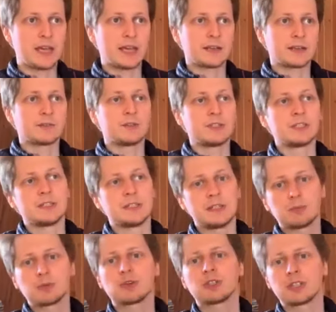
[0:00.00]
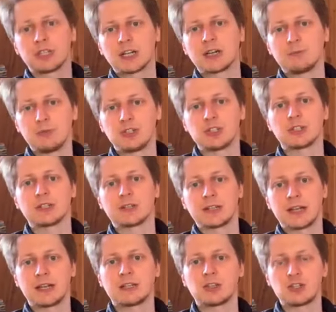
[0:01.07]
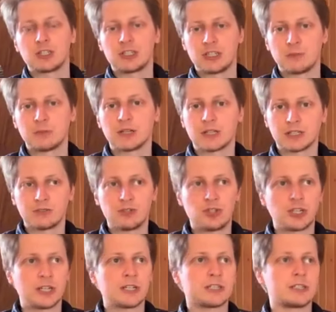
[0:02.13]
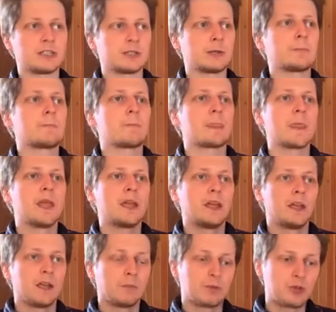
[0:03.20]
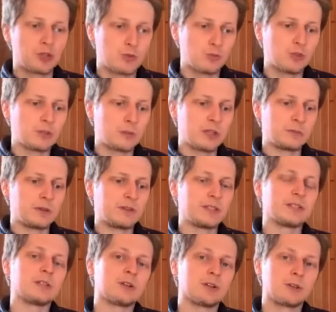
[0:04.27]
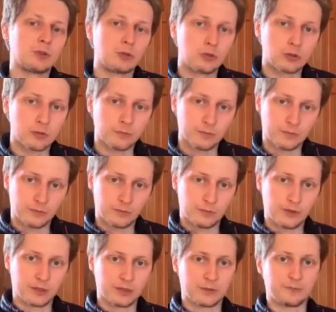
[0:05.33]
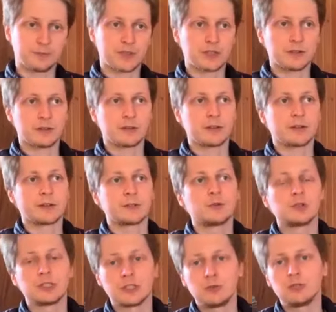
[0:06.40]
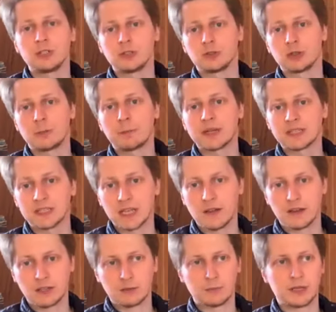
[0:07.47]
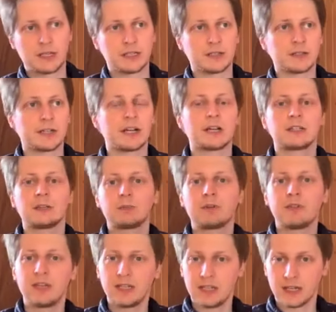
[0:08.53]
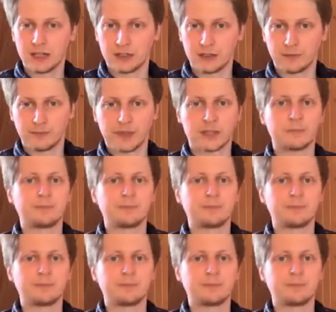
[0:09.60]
Ведь не просто так обычно та или иная тема освещается. Да? Почему этот балет появился, кто был, э, кто те люди, которые поставили этот балет, как это повлияло да,